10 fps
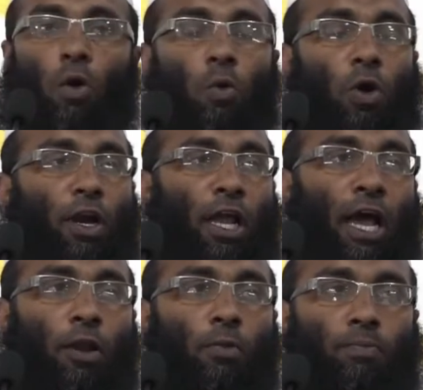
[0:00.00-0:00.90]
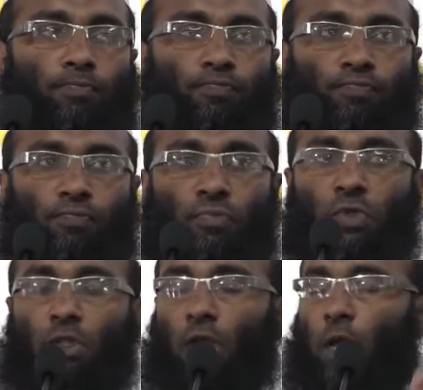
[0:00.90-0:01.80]
ஒவ்வொரு நாளும்
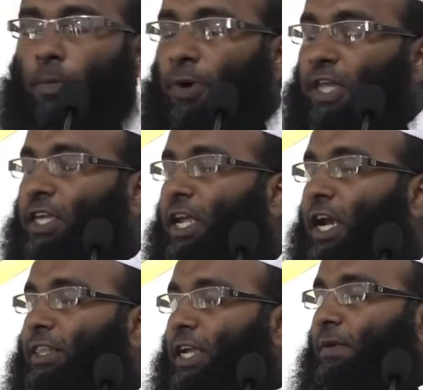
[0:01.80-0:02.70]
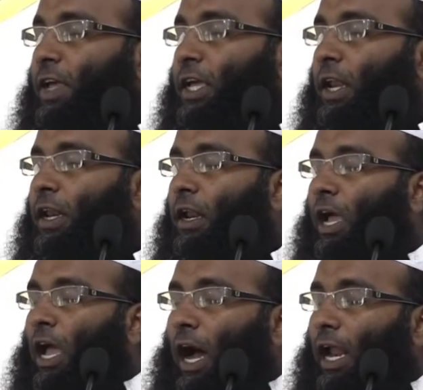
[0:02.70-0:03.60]
பதினேழு தடவைகள்
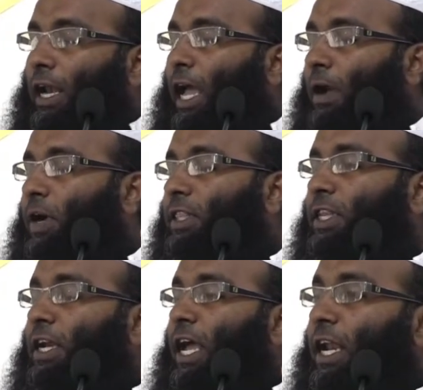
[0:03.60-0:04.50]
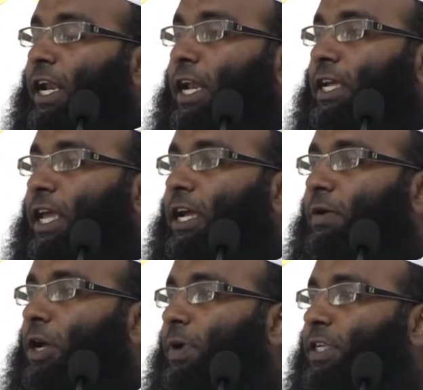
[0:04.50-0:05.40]
அல்லாவிடத்தில் நாங்கள் என்ன கேட்க
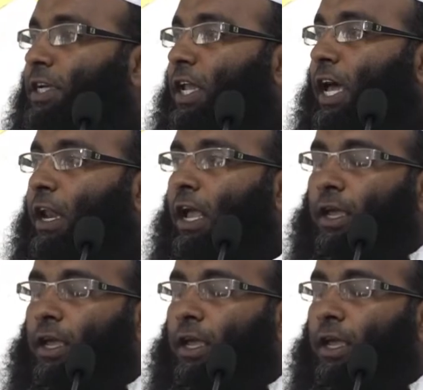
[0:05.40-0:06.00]
வேண்டும் என்று சொன்னால்